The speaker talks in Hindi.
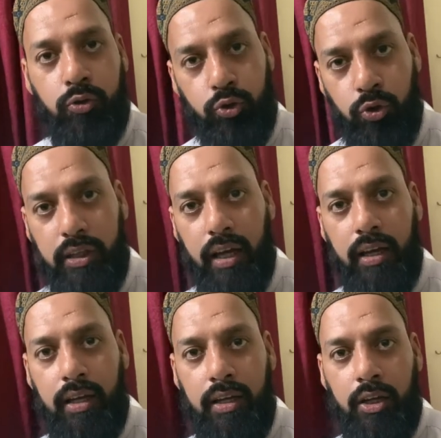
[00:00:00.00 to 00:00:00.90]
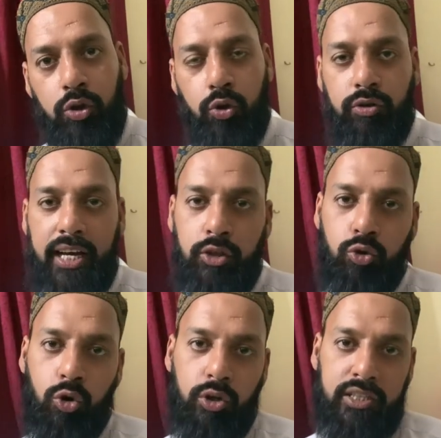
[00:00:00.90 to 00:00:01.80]
बहुत कुछ होता है हाँ। तो जाहिर है
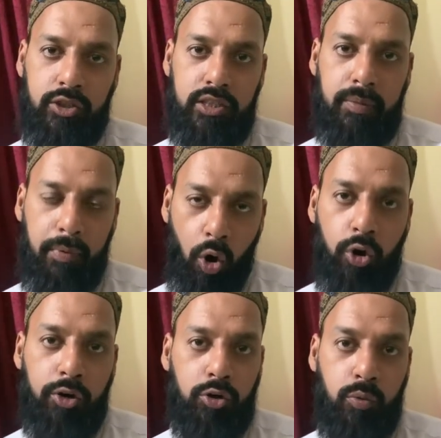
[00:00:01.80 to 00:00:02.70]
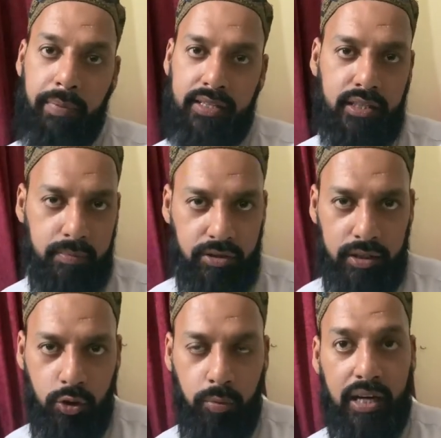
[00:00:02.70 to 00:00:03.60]
जो लोग इन चीज से ब्लॉग होंगे तो बेहतर
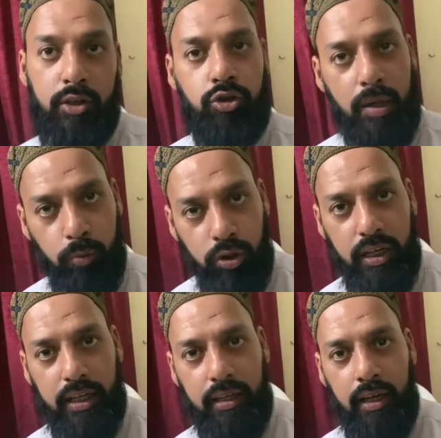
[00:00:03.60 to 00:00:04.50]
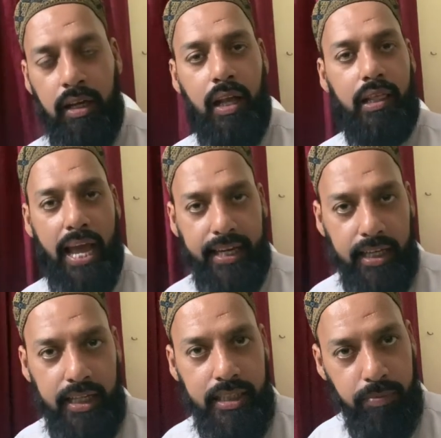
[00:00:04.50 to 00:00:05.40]
समझते हैं दोबारा इनको सपोर्ट करें
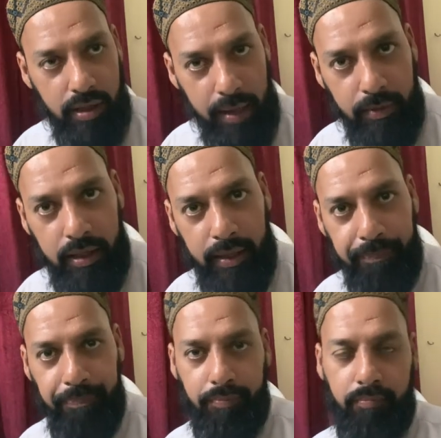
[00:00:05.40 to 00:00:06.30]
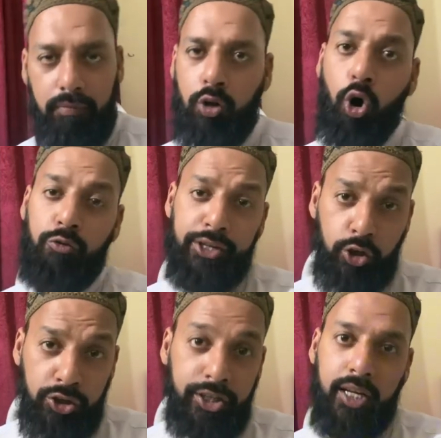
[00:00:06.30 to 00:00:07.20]
अरे नुमान भाई थैंक यू और
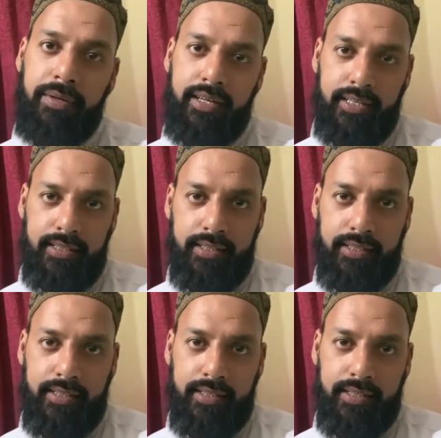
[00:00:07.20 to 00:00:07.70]
वीडियो को शेयर भी करें